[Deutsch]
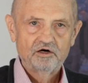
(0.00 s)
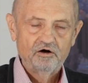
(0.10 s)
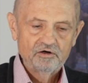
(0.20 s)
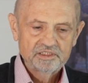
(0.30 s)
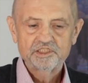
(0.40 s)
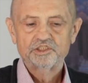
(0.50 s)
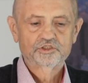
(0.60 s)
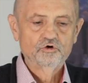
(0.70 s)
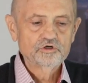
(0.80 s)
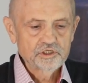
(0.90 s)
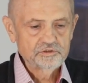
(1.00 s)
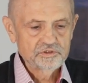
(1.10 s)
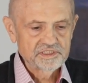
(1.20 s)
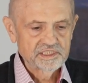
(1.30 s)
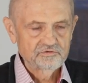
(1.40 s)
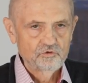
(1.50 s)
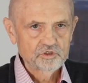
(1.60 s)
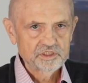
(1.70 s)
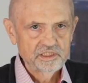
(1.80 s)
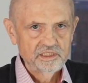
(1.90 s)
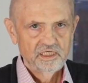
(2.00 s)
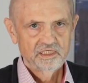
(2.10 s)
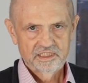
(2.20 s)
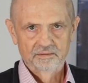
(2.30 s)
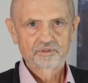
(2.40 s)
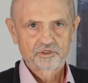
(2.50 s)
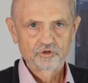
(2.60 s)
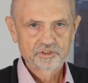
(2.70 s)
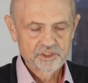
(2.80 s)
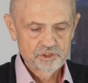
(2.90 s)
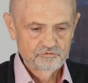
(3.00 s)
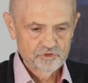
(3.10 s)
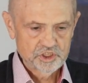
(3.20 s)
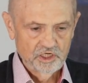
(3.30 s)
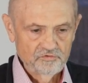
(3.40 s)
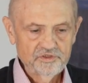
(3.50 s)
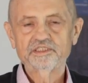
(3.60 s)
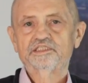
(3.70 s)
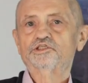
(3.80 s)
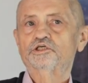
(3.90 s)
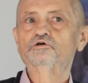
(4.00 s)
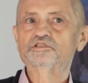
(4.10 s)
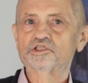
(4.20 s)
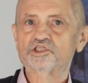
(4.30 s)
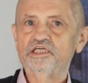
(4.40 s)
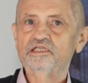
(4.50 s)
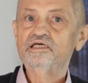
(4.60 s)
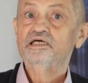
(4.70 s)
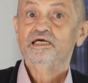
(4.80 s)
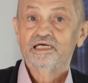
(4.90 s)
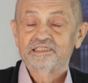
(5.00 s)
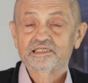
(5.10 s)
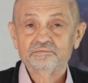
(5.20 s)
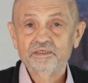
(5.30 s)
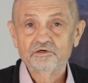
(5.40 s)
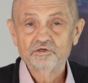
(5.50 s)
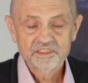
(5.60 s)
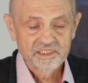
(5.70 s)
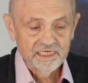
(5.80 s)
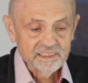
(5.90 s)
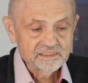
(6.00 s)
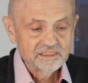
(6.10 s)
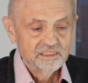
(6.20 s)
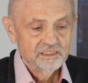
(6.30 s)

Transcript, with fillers: gehabt, jetzt ist er doch gekreuzigt worden, jetzt haben wir gehört, ist er auferstanden, jetzt ist er uns erschienen, jetzt hat er mit uns geredet.